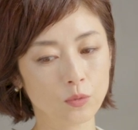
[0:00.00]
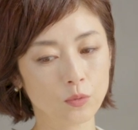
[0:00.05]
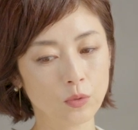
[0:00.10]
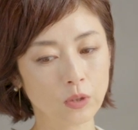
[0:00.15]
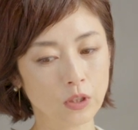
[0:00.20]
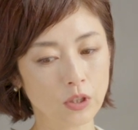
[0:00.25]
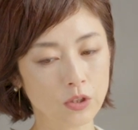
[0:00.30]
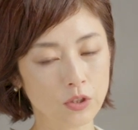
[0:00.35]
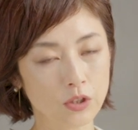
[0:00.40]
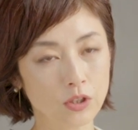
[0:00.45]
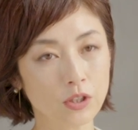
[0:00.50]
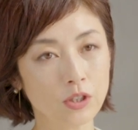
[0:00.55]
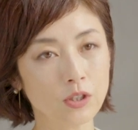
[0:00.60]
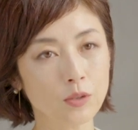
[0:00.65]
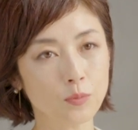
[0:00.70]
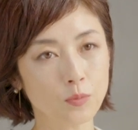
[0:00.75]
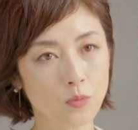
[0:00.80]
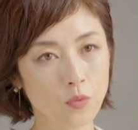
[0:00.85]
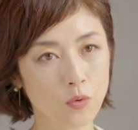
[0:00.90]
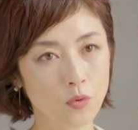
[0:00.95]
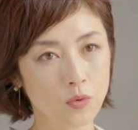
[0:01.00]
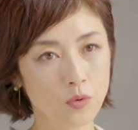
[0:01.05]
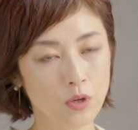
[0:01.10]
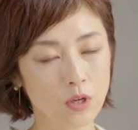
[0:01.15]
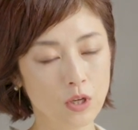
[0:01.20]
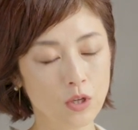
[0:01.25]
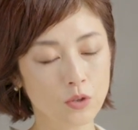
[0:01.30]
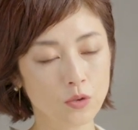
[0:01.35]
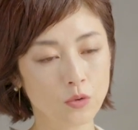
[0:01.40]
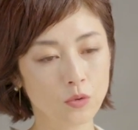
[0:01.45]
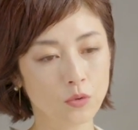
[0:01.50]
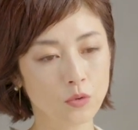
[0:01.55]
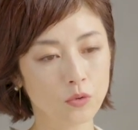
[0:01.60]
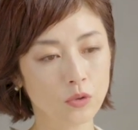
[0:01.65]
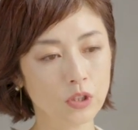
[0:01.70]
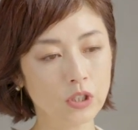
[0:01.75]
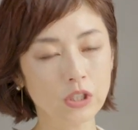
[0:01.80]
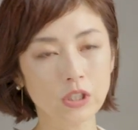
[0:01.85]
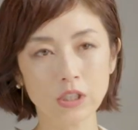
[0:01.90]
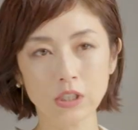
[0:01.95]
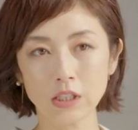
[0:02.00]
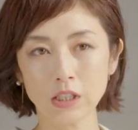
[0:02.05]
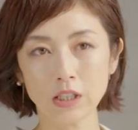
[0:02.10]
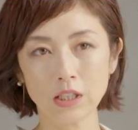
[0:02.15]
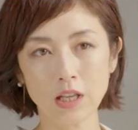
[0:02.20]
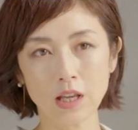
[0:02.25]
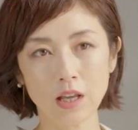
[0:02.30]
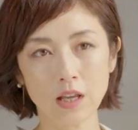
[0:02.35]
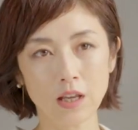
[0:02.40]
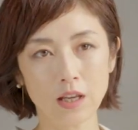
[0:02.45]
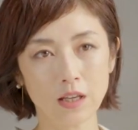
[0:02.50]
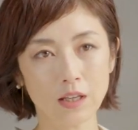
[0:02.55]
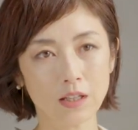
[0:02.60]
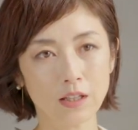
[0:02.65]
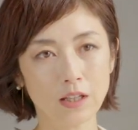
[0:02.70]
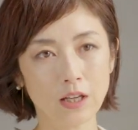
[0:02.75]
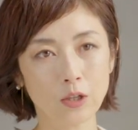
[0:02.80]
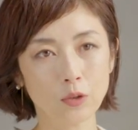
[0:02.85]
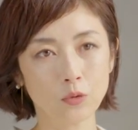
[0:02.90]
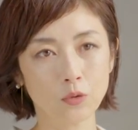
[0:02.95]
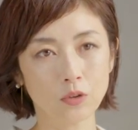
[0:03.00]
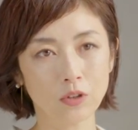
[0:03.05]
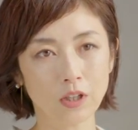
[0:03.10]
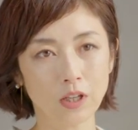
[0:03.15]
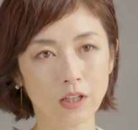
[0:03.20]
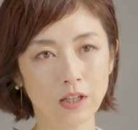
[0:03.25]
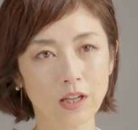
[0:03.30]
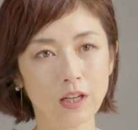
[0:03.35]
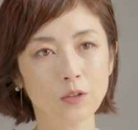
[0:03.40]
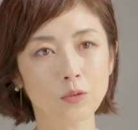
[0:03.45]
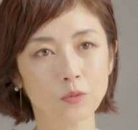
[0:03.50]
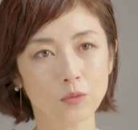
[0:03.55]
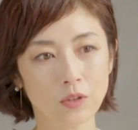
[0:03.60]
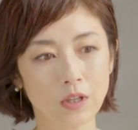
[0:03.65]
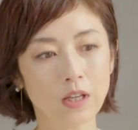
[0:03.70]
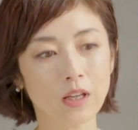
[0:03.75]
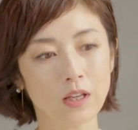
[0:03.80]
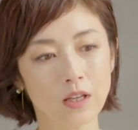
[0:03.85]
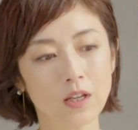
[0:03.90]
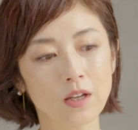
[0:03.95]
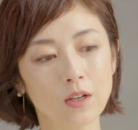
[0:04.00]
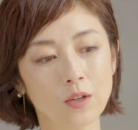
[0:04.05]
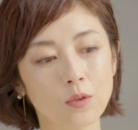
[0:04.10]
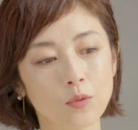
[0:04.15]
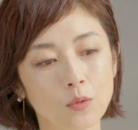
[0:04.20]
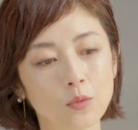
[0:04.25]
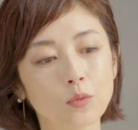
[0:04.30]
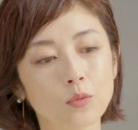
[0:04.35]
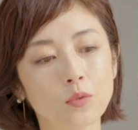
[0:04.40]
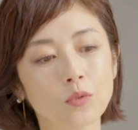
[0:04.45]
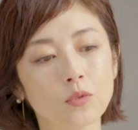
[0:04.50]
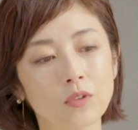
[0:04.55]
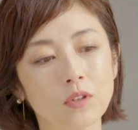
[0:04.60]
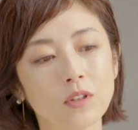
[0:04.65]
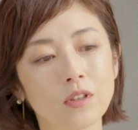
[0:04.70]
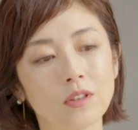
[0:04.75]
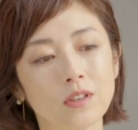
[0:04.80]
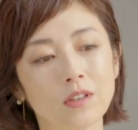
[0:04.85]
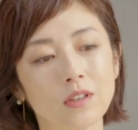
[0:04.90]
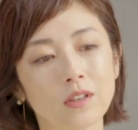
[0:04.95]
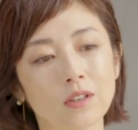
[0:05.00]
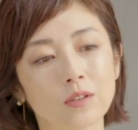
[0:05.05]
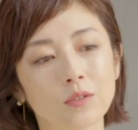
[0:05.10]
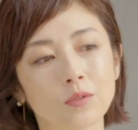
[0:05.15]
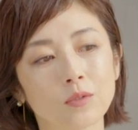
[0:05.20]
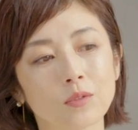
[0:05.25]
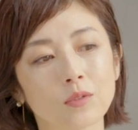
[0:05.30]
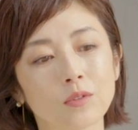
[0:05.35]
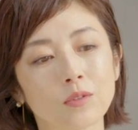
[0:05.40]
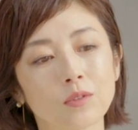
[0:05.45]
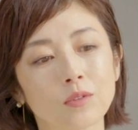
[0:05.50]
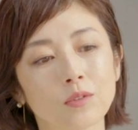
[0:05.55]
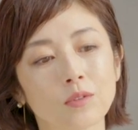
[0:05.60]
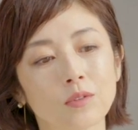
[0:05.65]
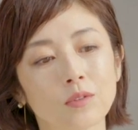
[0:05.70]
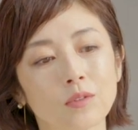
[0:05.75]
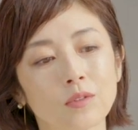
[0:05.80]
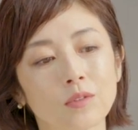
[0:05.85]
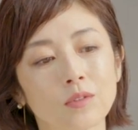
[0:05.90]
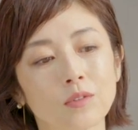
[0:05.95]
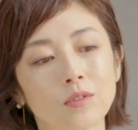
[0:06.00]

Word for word: 私自身もそういう意識でいないといけないので本当にあの